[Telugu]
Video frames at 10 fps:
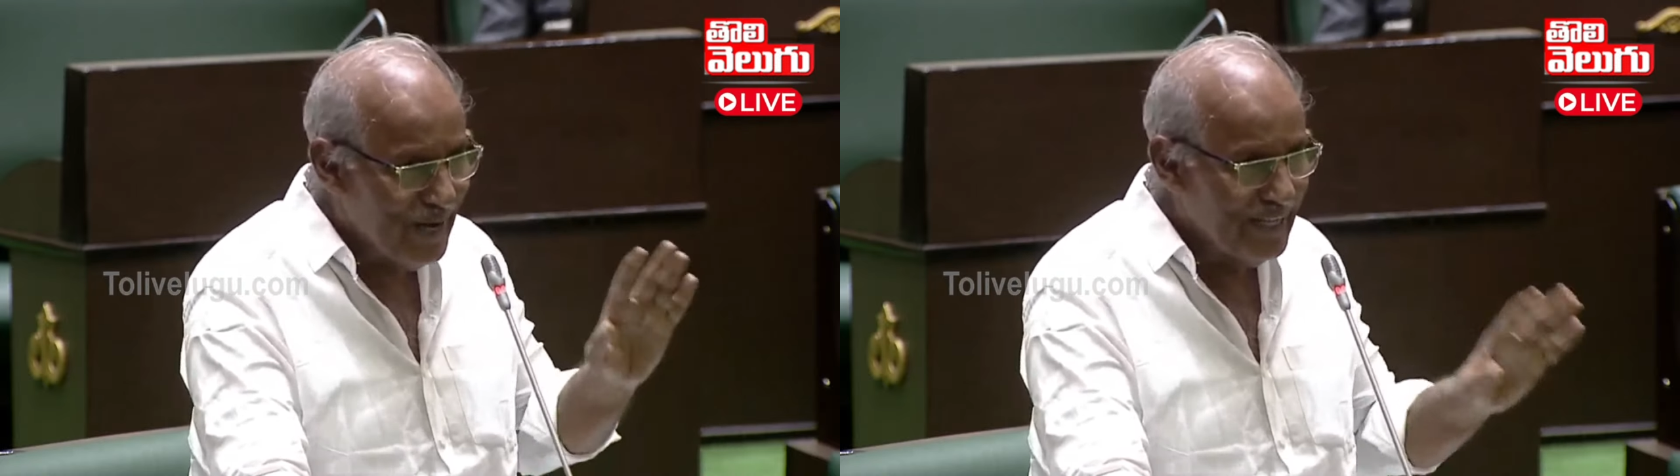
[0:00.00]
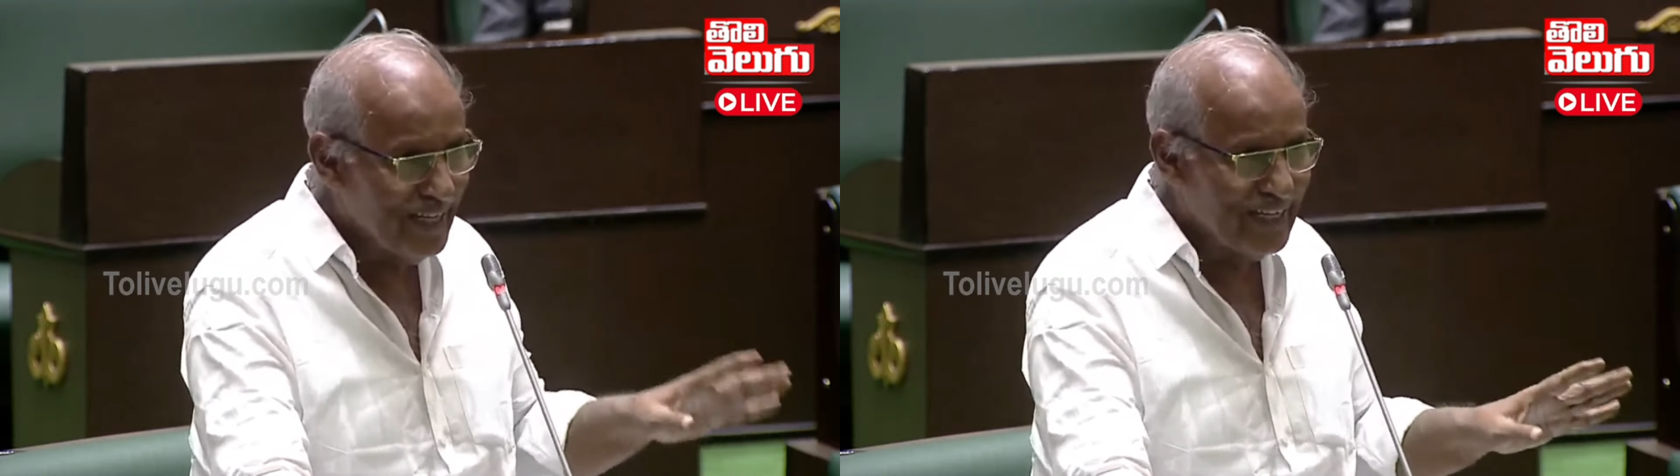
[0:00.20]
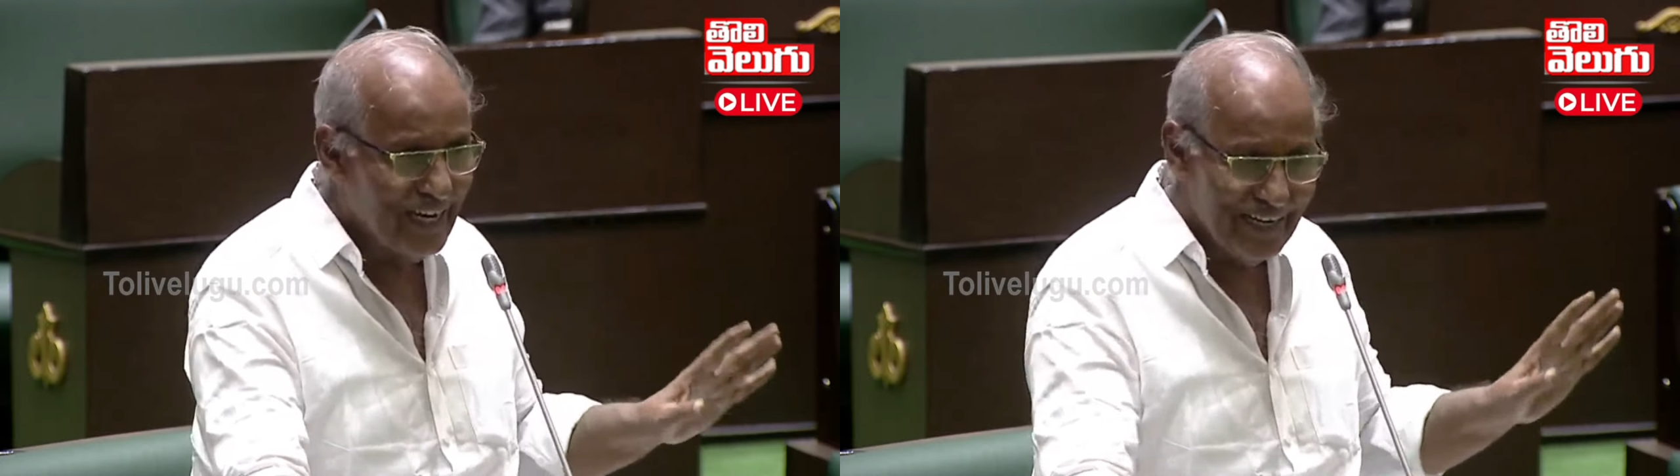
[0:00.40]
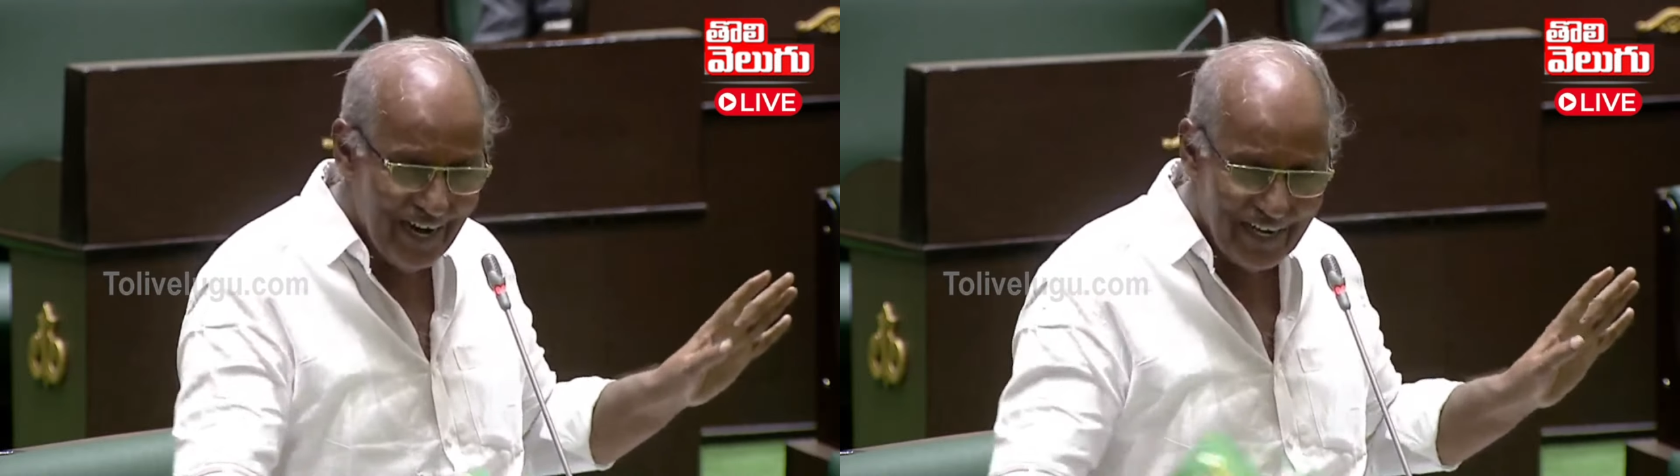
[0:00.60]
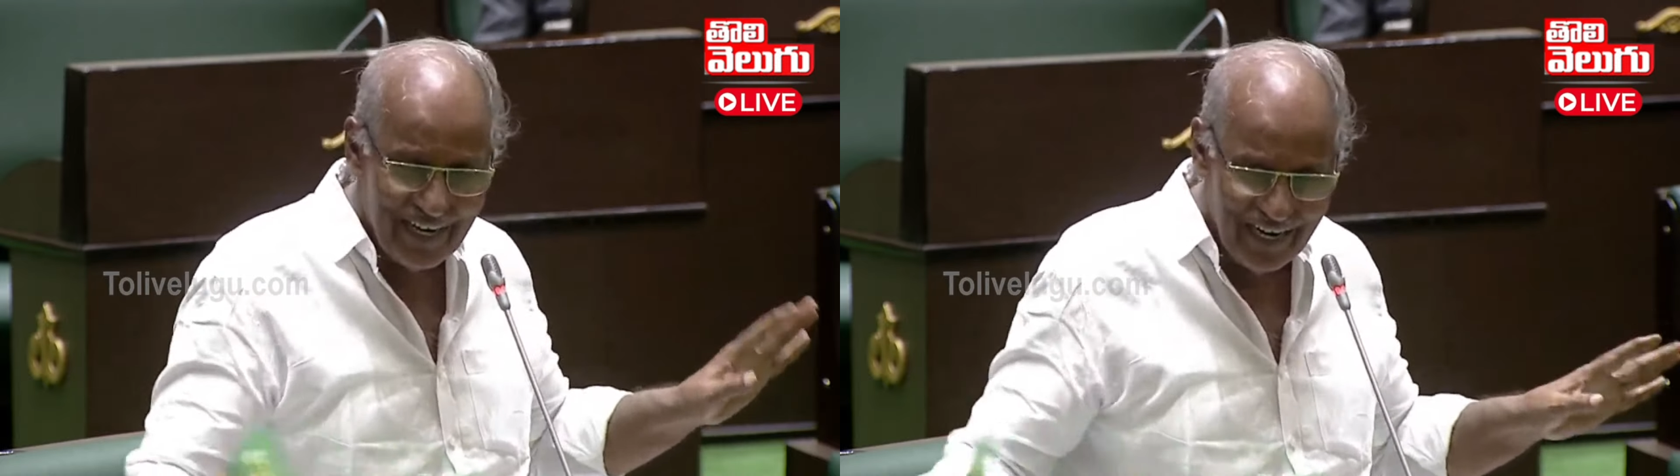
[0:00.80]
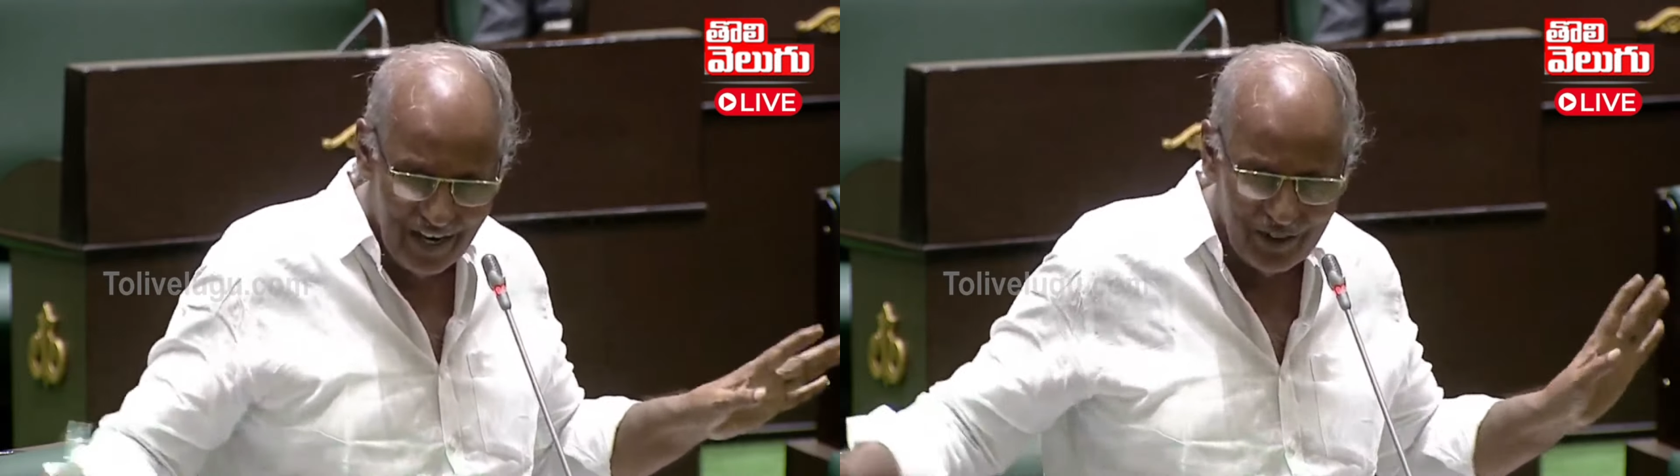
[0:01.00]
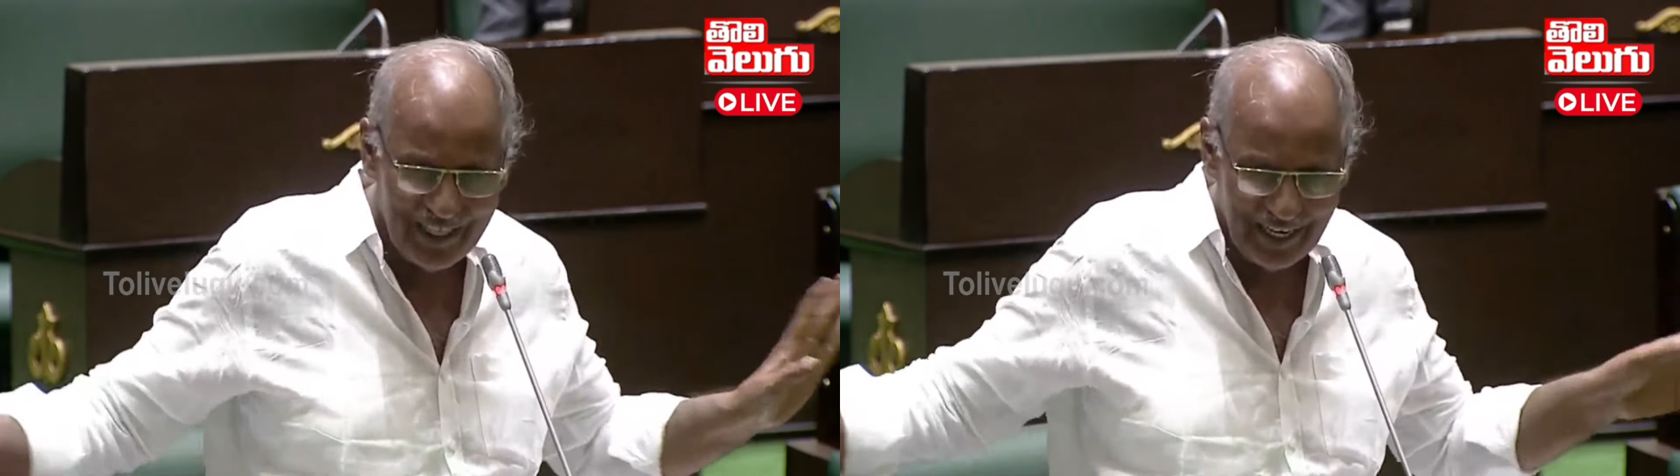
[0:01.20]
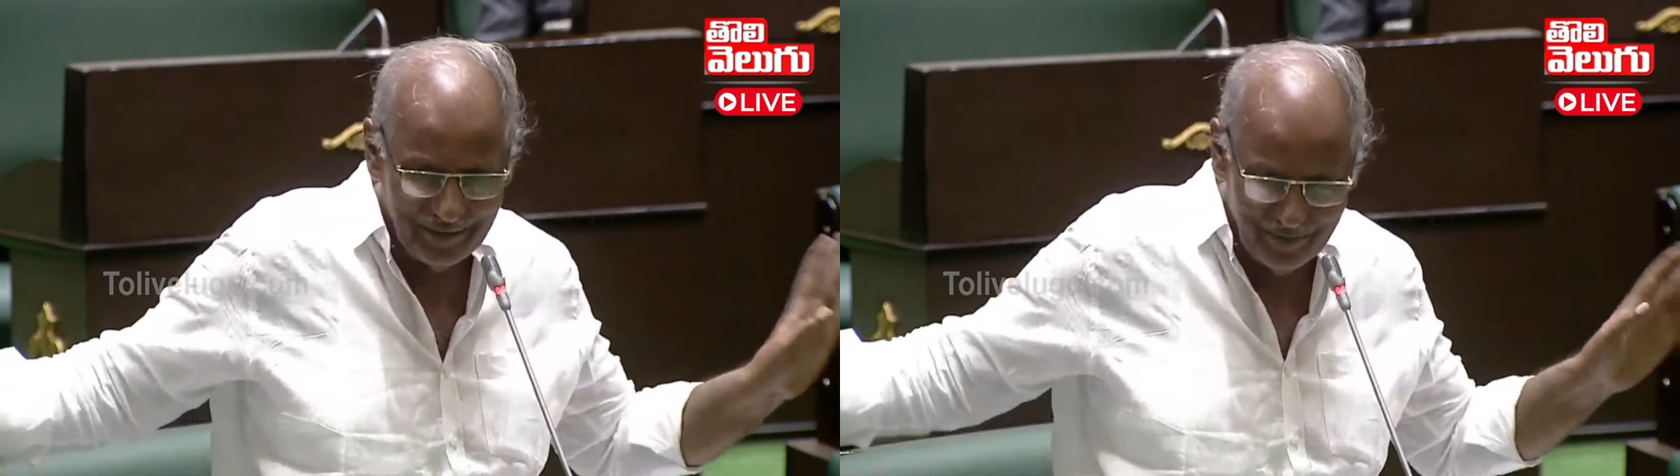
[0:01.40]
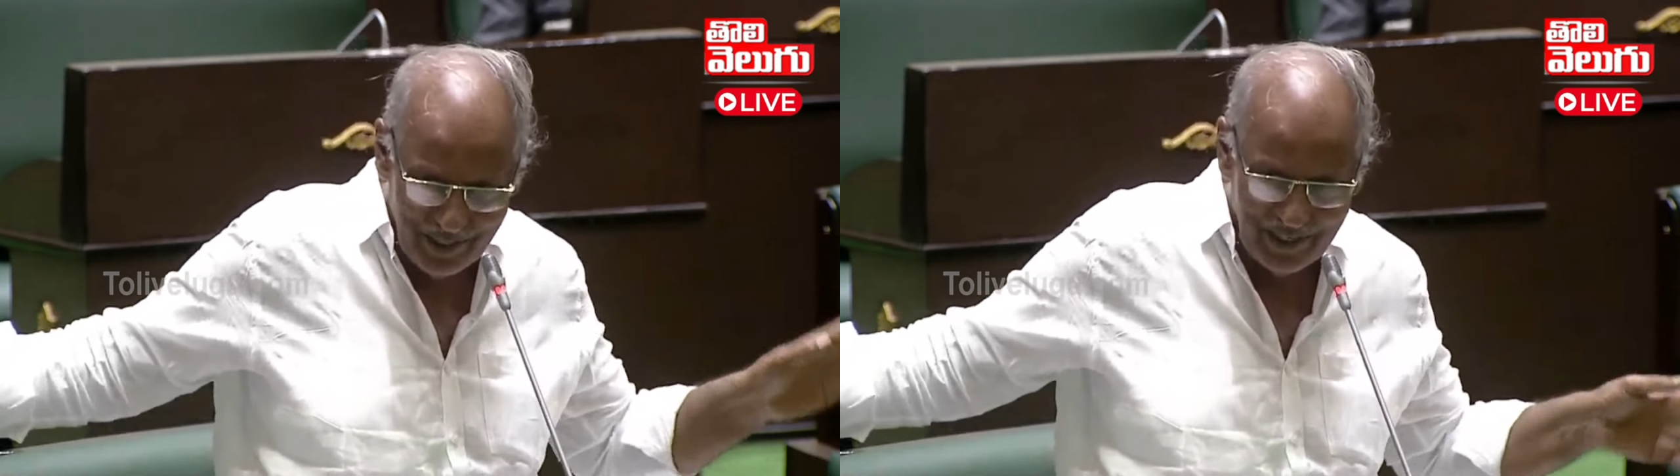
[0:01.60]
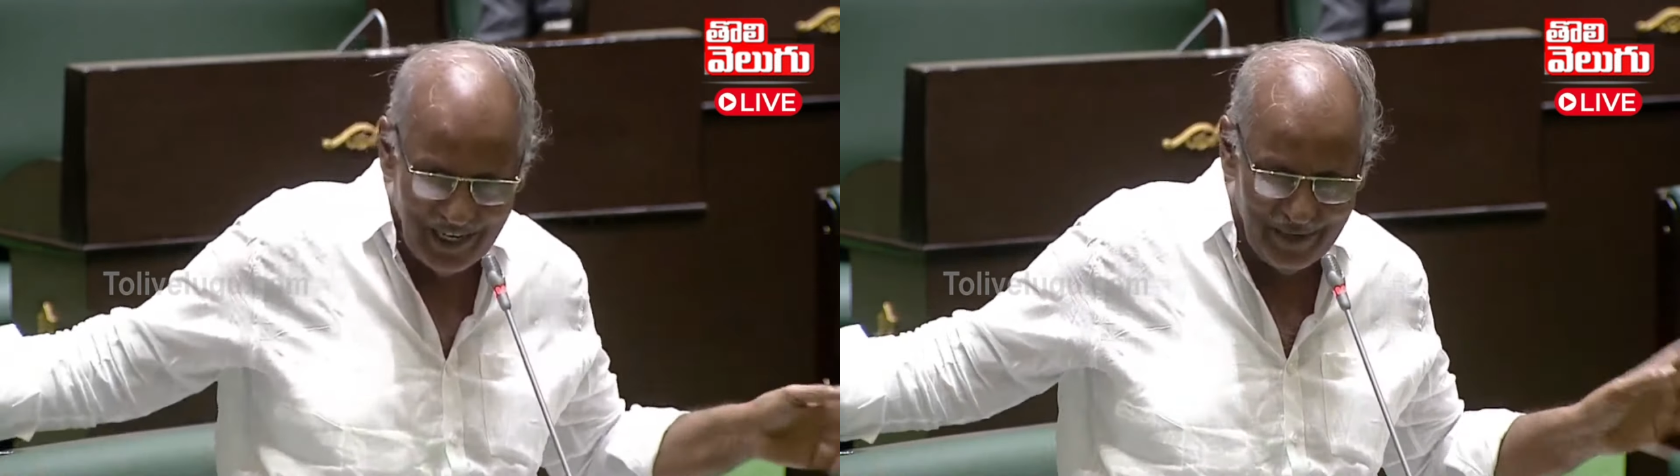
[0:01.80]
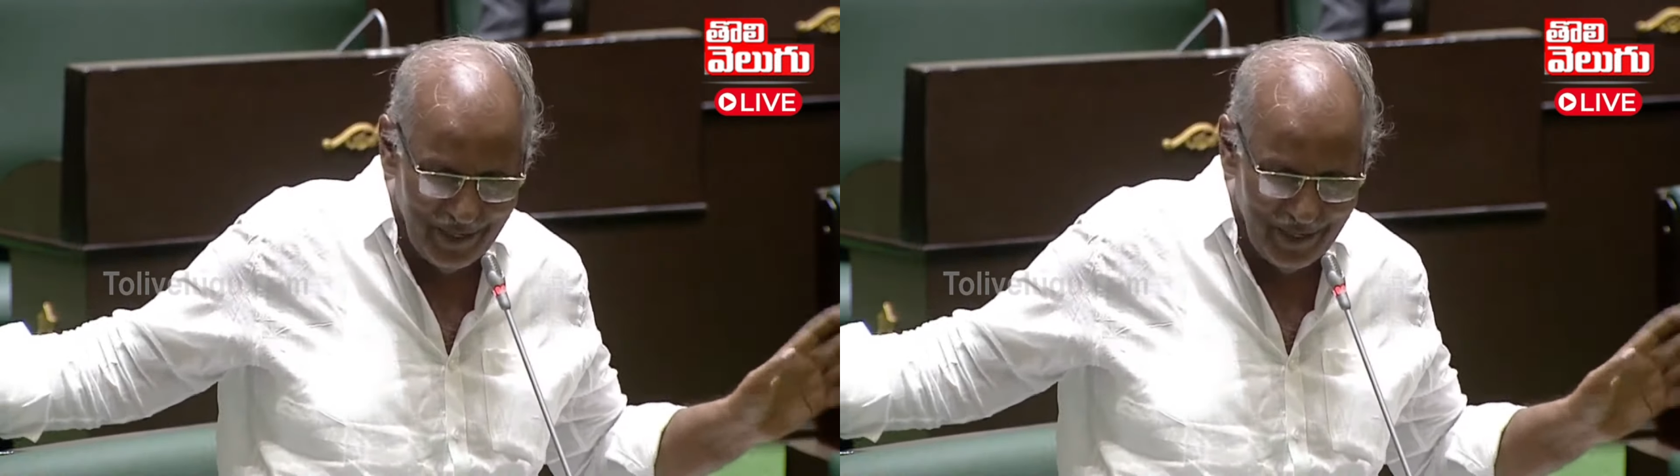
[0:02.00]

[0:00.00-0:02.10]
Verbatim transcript: మా దగ్గర రేగళ్ళ ఉంది మీరు